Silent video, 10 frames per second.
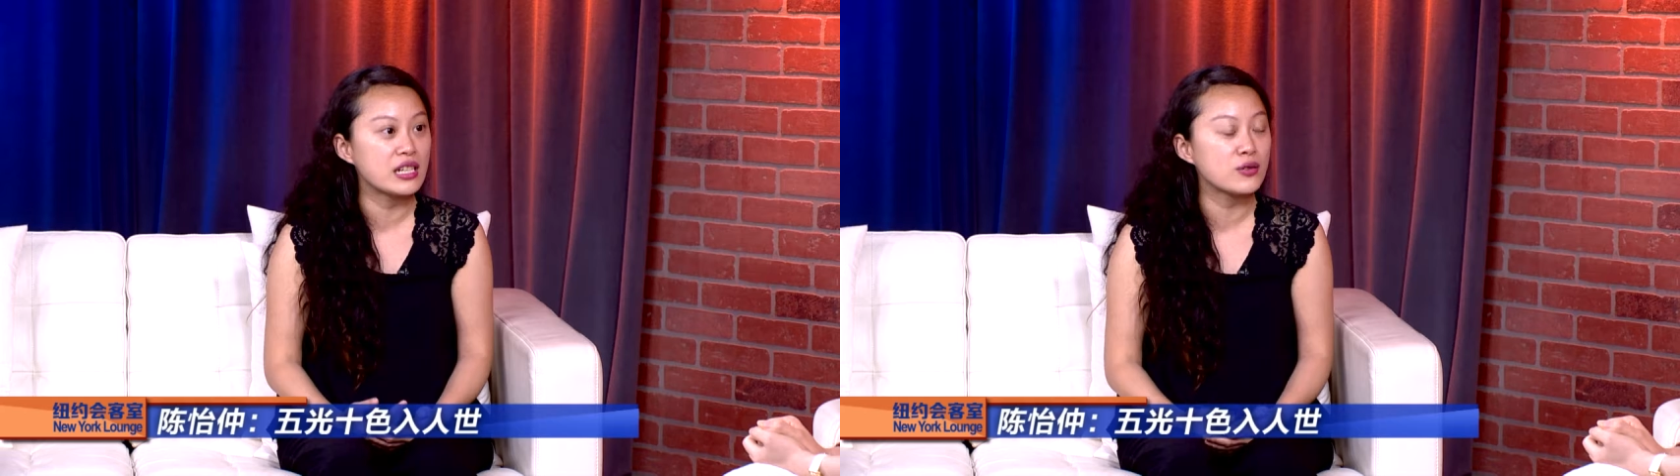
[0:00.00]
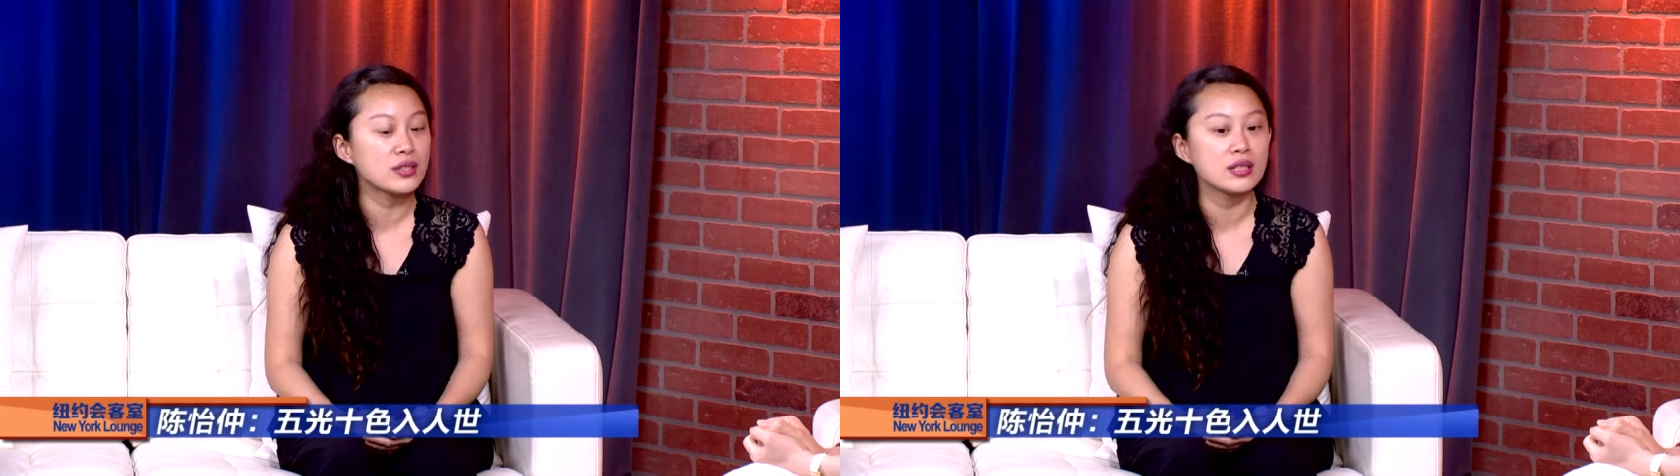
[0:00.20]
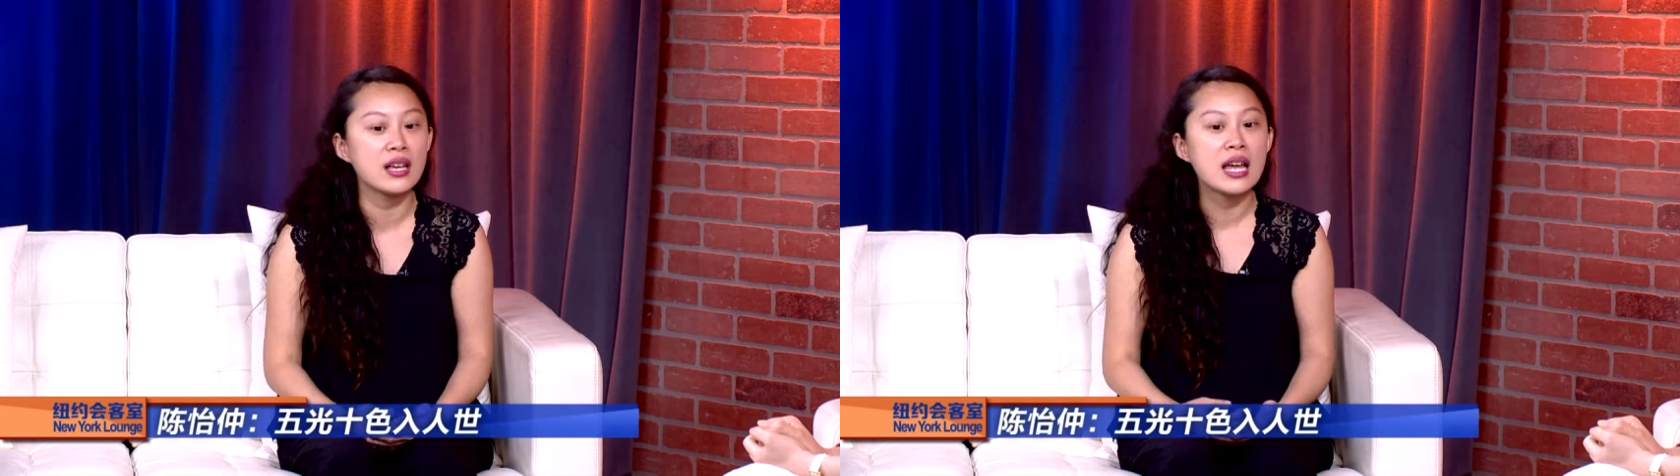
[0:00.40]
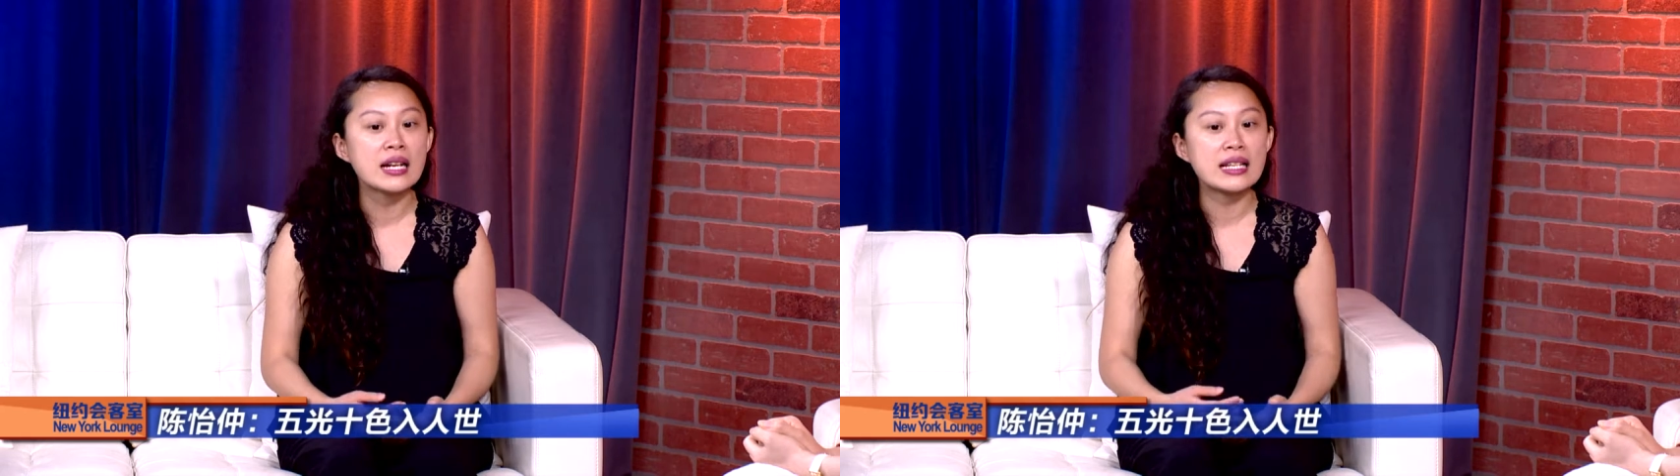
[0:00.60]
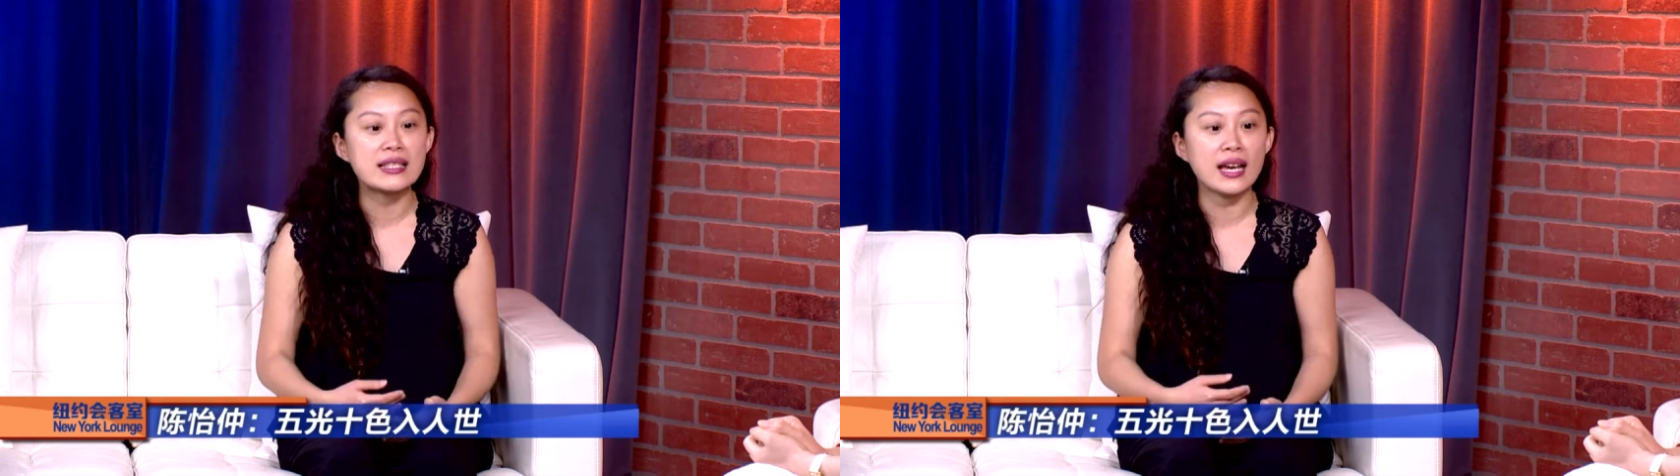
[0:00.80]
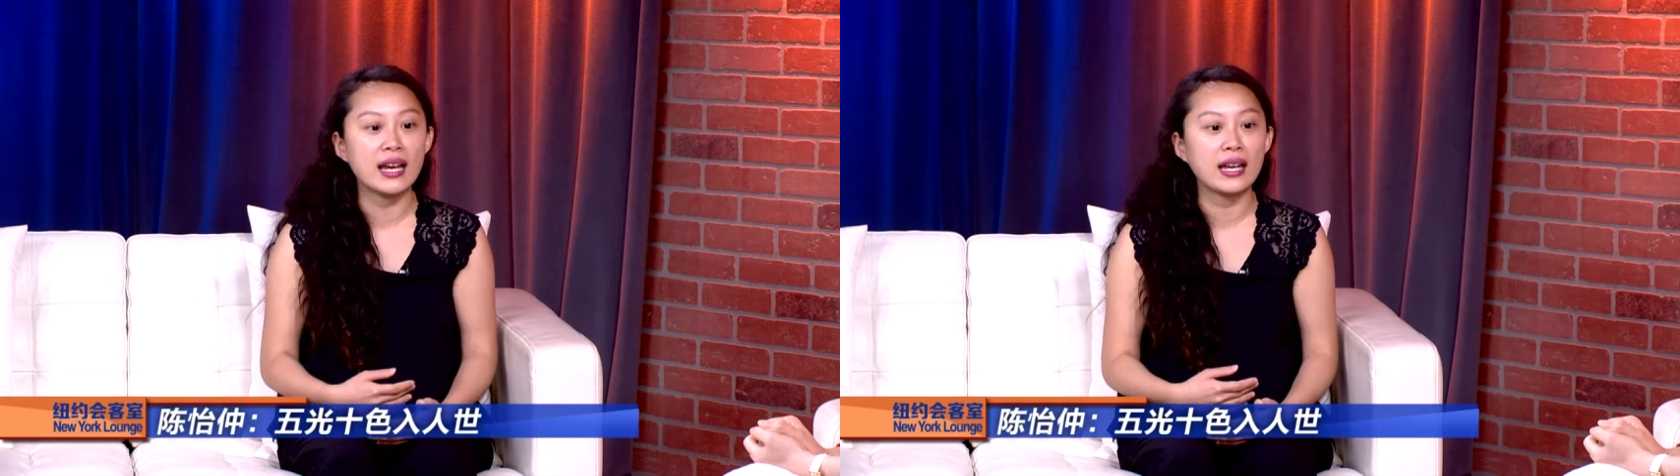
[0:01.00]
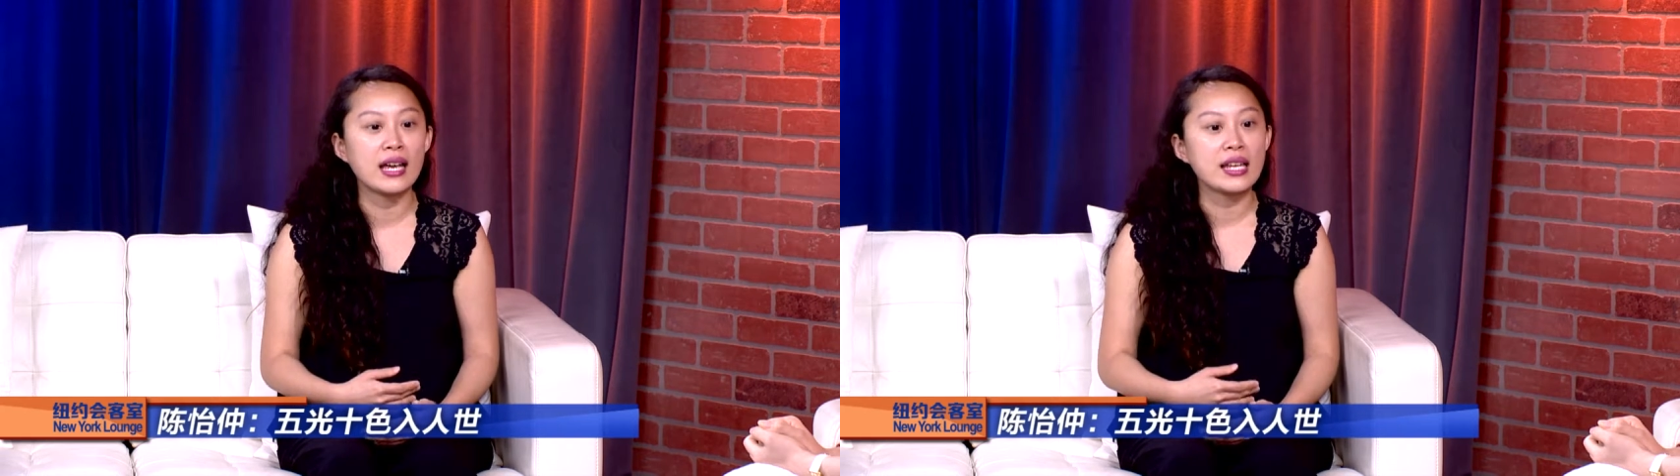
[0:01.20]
就是你在